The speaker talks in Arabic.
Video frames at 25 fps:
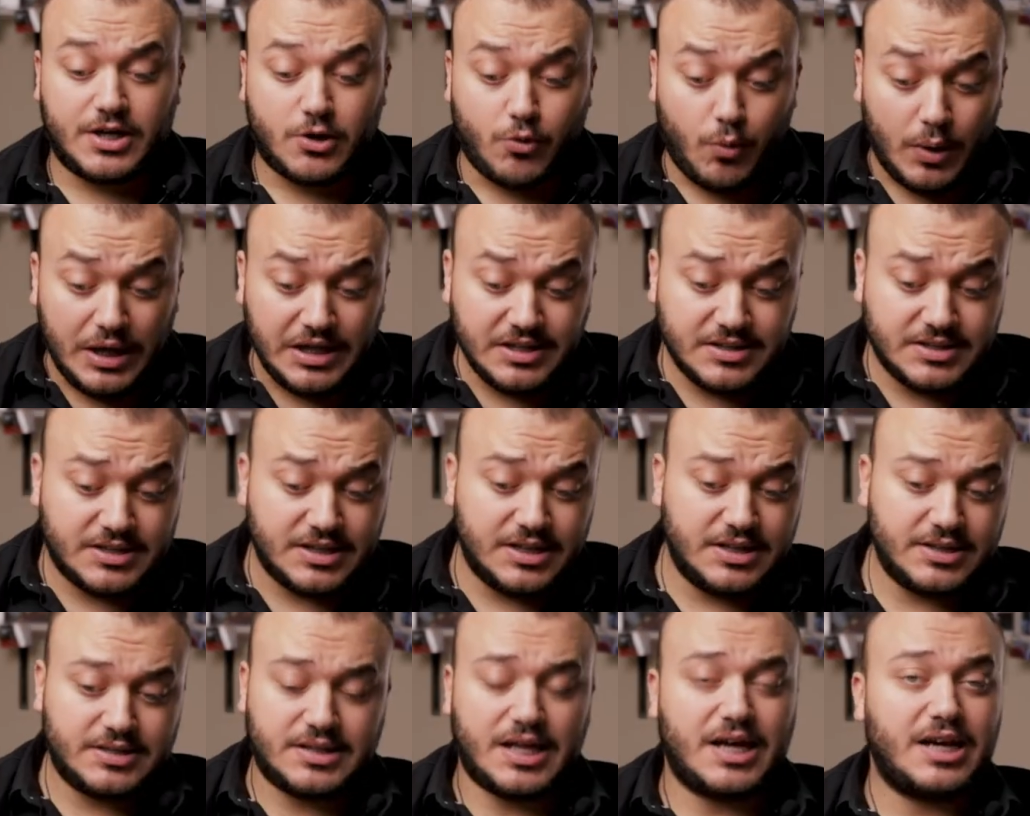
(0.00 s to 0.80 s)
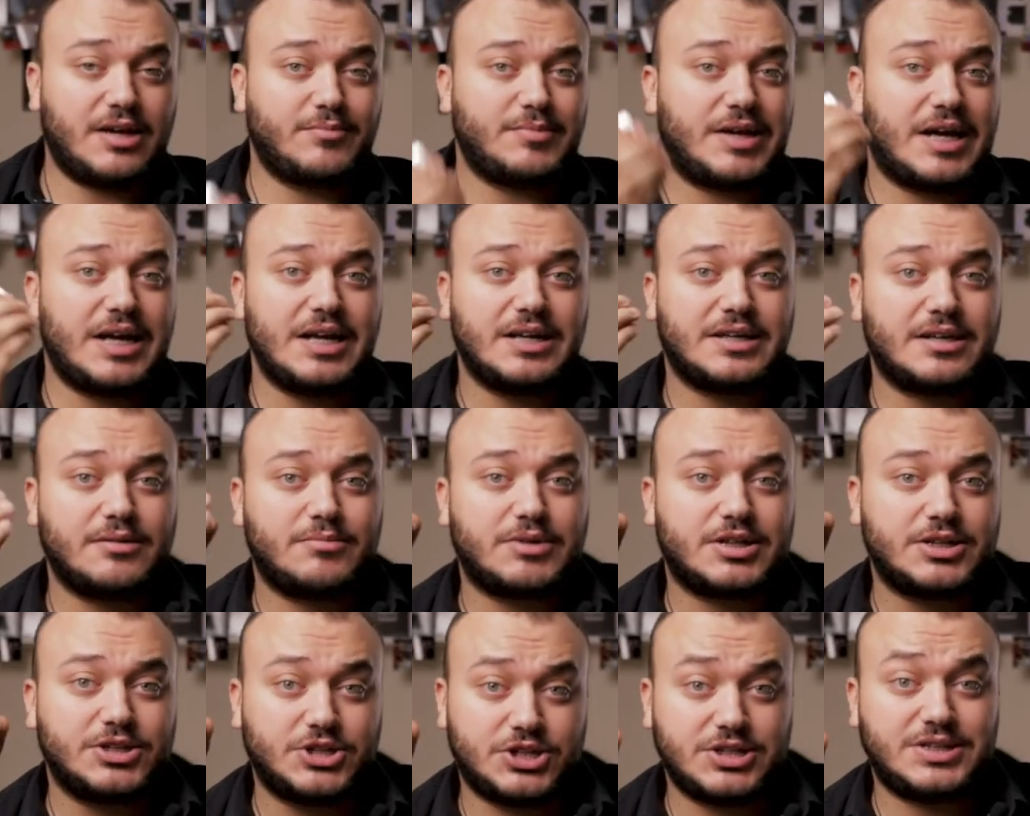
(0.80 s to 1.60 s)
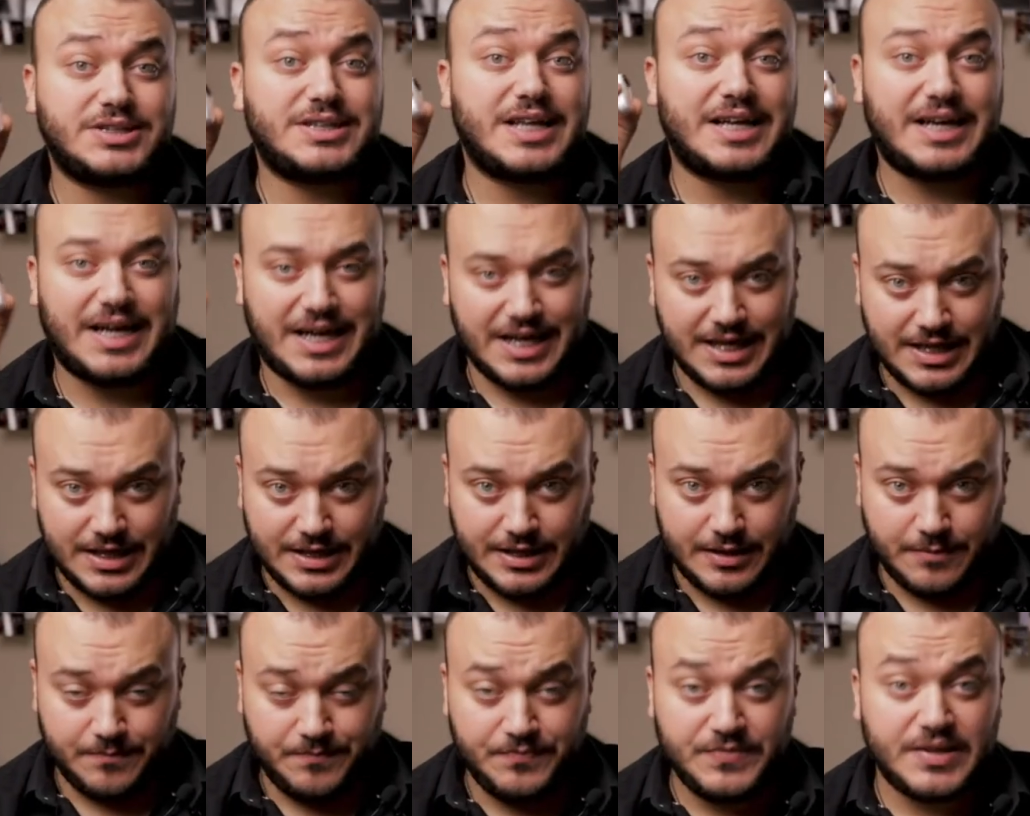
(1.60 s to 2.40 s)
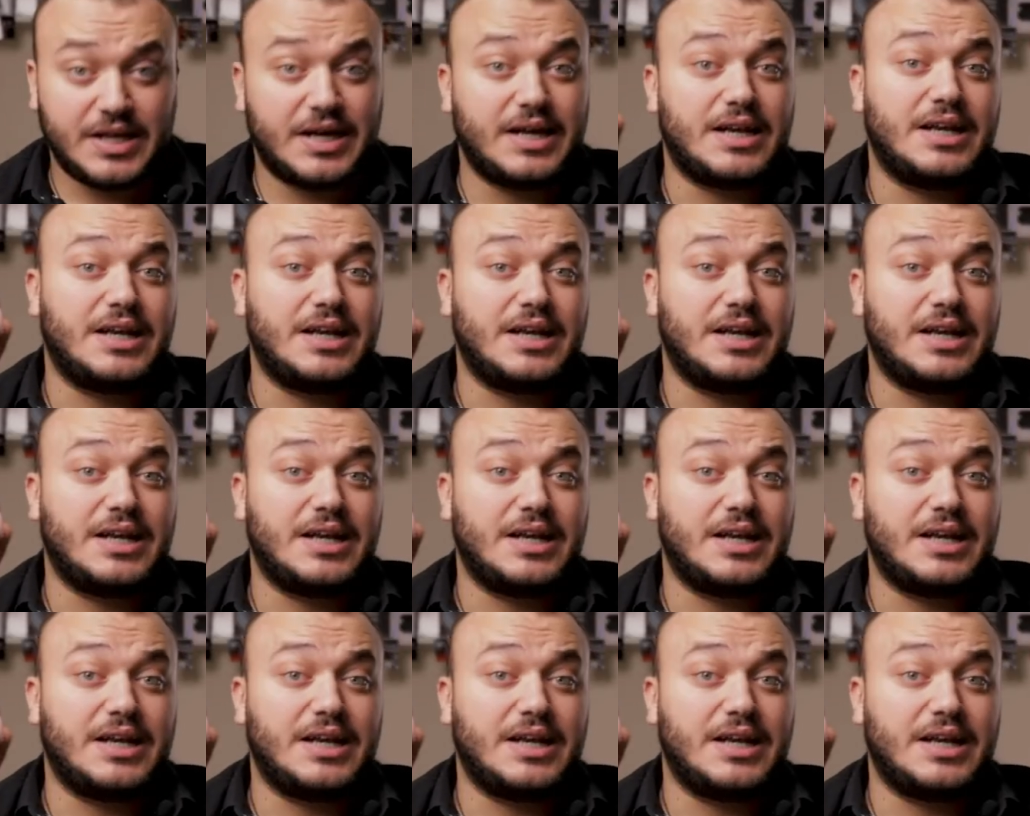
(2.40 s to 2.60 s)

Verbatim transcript: الكواليتي اللي طالعه من هاي الكاميرا جدا عاليه